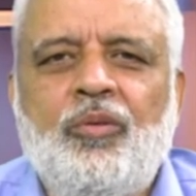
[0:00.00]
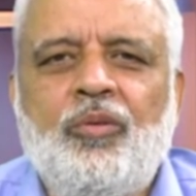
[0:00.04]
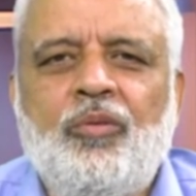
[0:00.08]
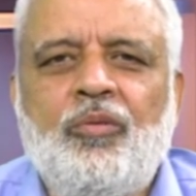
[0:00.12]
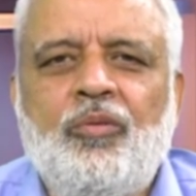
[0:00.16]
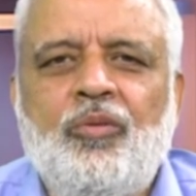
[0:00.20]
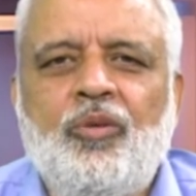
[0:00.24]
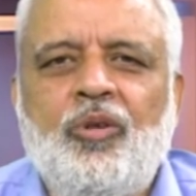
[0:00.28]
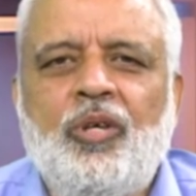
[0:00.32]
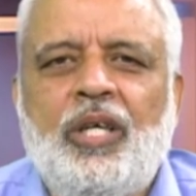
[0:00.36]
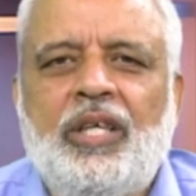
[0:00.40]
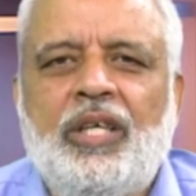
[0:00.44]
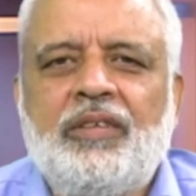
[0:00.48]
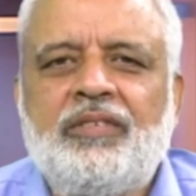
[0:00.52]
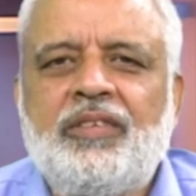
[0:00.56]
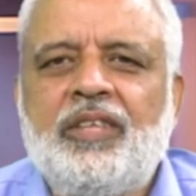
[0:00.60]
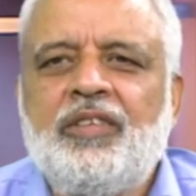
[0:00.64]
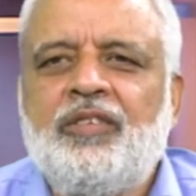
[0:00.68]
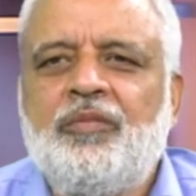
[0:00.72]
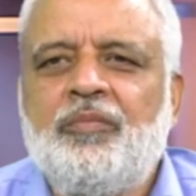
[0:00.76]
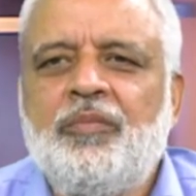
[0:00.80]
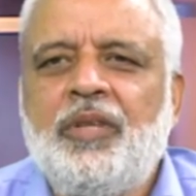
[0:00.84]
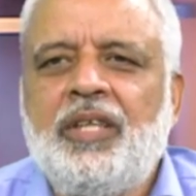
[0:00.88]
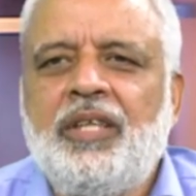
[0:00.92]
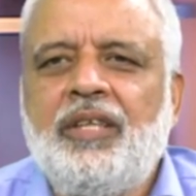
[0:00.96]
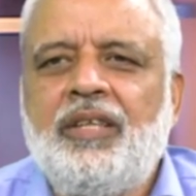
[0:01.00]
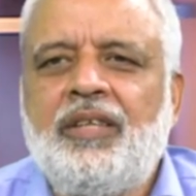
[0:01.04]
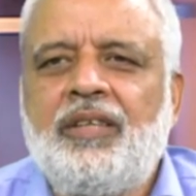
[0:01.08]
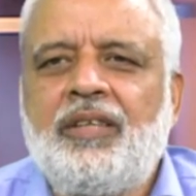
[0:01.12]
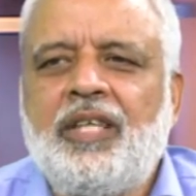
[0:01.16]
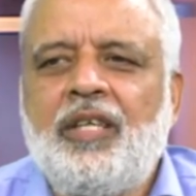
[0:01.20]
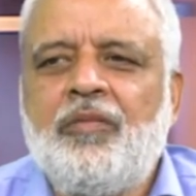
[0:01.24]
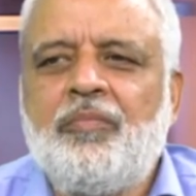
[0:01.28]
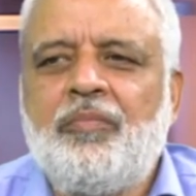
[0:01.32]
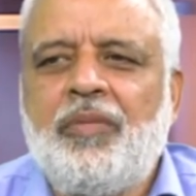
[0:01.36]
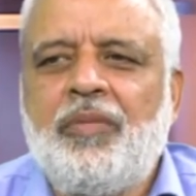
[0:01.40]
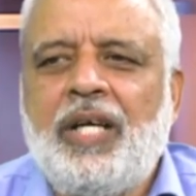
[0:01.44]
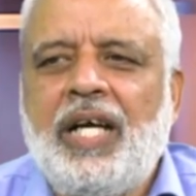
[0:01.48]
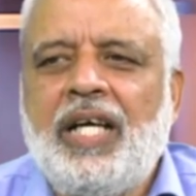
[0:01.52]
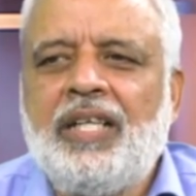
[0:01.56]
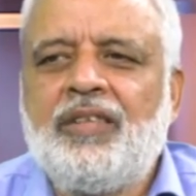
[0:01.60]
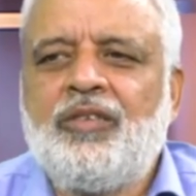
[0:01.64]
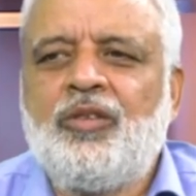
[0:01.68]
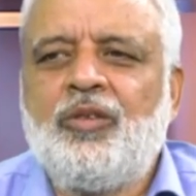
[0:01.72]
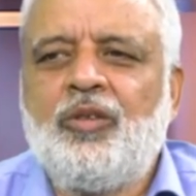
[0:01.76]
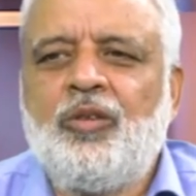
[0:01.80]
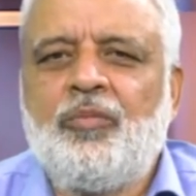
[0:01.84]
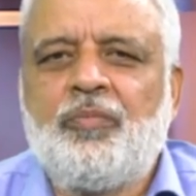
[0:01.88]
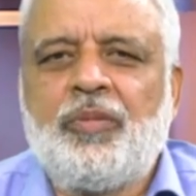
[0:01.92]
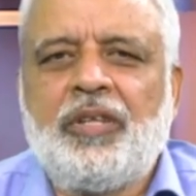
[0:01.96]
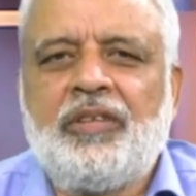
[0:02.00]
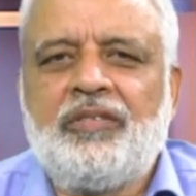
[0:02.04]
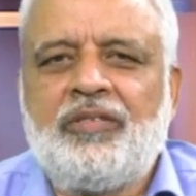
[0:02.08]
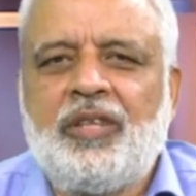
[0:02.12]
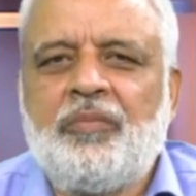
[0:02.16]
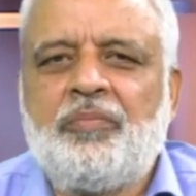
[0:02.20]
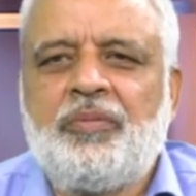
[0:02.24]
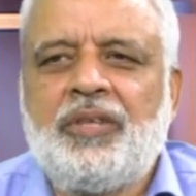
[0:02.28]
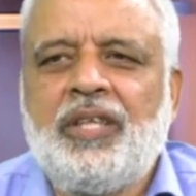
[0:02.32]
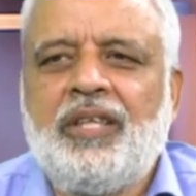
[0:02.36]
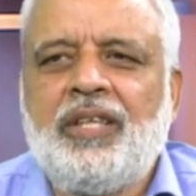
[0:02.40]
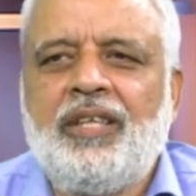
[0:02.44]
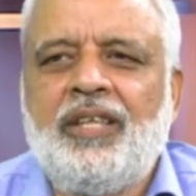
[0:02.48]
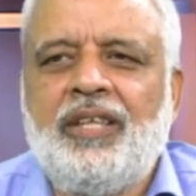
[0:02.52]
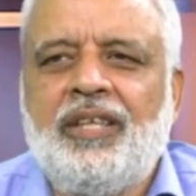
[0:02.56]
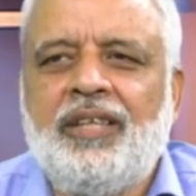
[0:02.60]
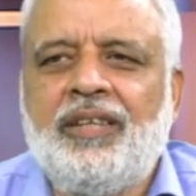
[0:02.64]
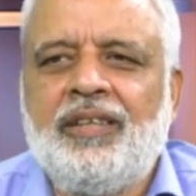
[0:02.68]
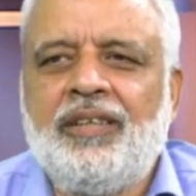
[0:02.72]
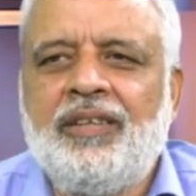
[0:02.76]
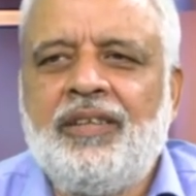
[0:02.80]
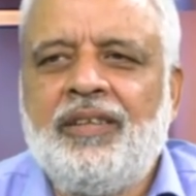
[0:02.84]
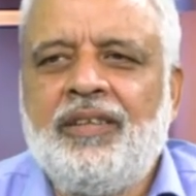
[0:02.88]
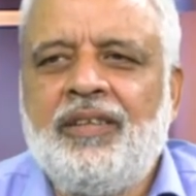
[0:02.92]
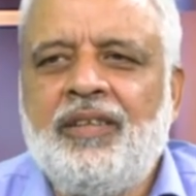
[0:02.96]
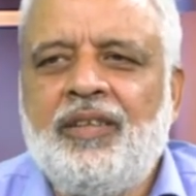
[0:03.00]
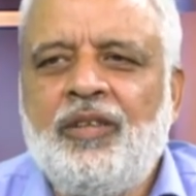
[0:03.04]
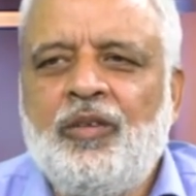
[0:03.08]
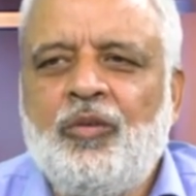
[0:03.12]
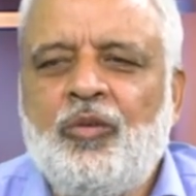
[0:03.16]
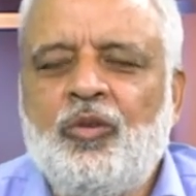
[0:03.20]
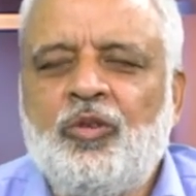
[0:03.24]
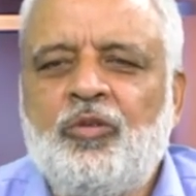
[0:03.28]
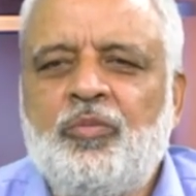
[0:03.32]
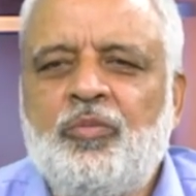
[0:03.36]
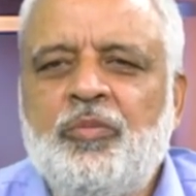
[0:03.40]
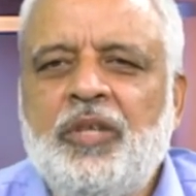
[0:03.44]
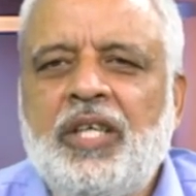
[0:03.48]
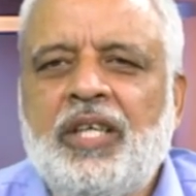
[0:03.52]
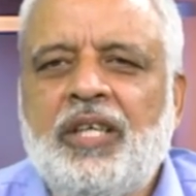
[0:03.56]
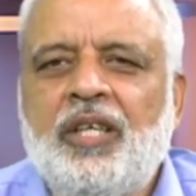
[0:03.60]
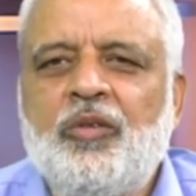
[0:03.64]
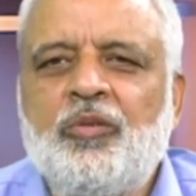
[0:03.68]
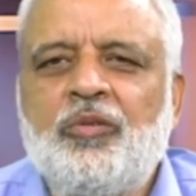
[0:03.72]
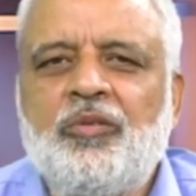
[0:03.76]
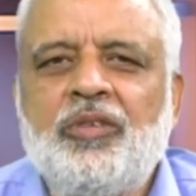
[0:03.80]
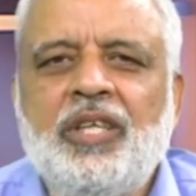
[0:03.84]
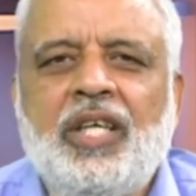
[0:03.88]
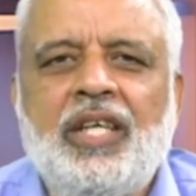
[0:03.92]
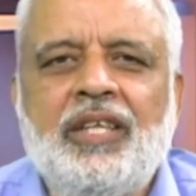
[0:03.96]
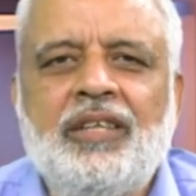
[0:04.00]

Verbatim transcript: वो असेसमेंट के बाद जो परसेप्शन है उसमें अगर उतना